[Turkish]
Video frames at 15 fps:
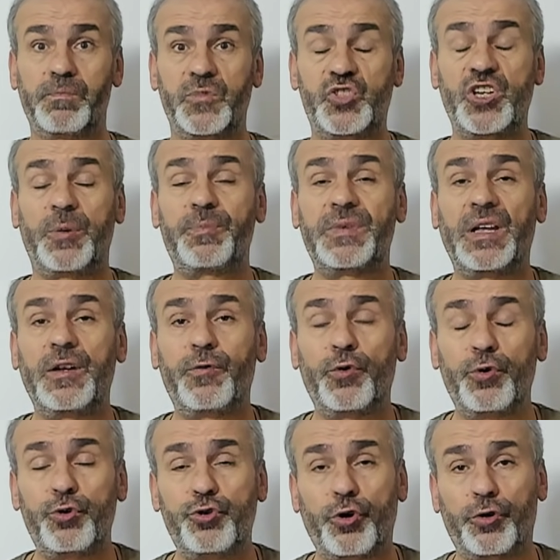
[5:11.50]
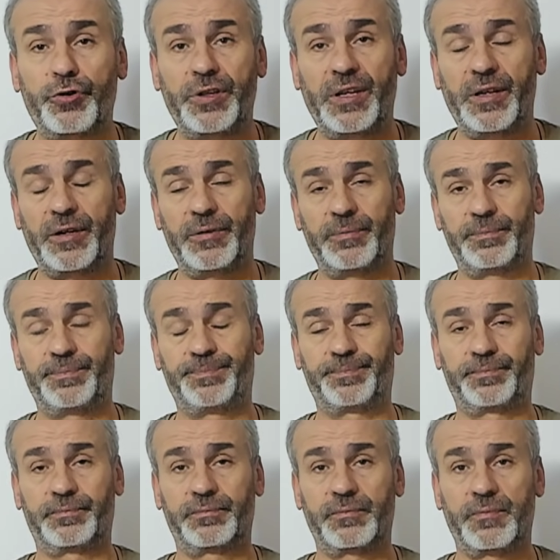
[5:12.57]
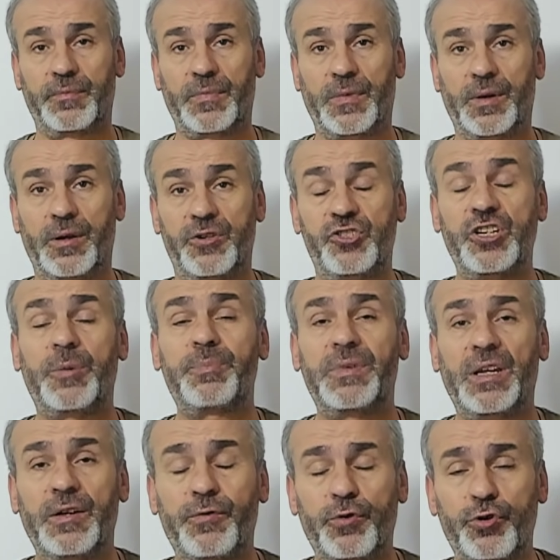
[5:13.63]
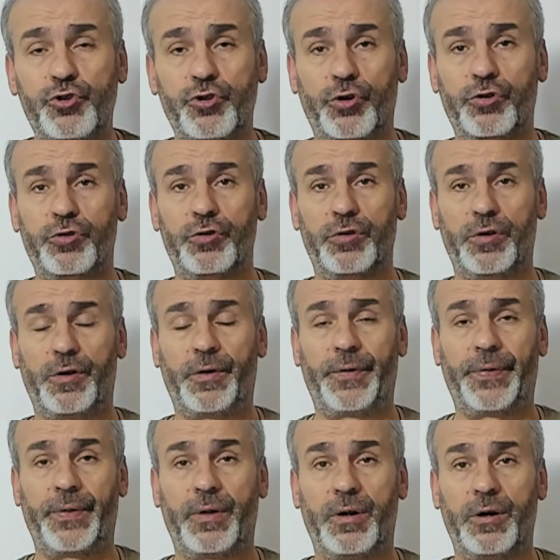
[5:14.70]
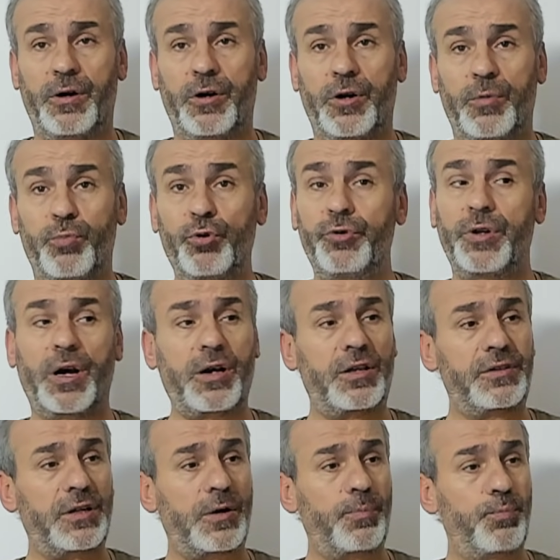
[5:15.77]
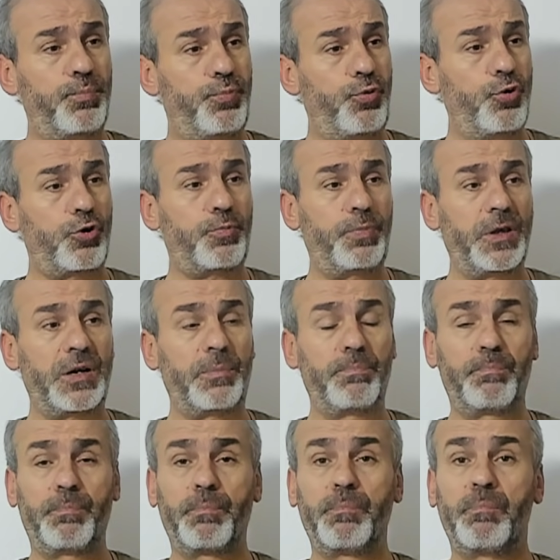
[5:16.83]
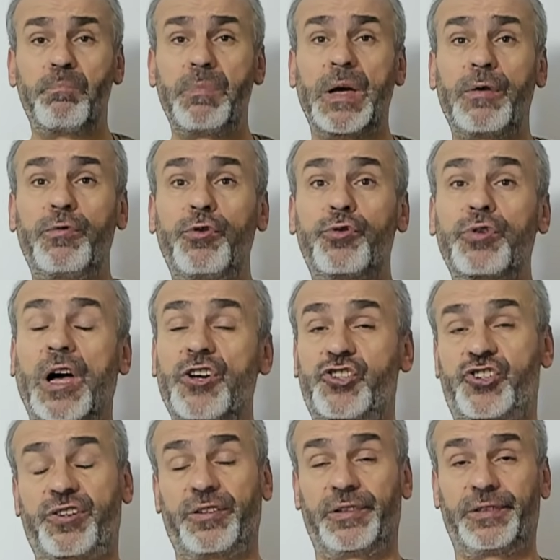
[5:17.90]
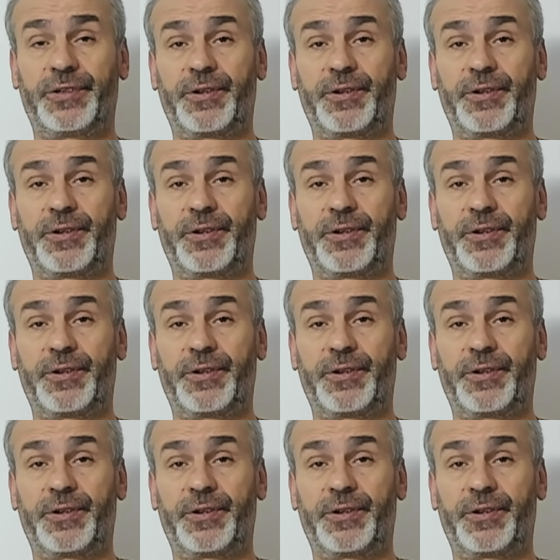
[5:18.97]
Cep telefonu çöktü ya. Cep telefonu çöktü. Bu ne kadar büyük bir mevlüt aşkı.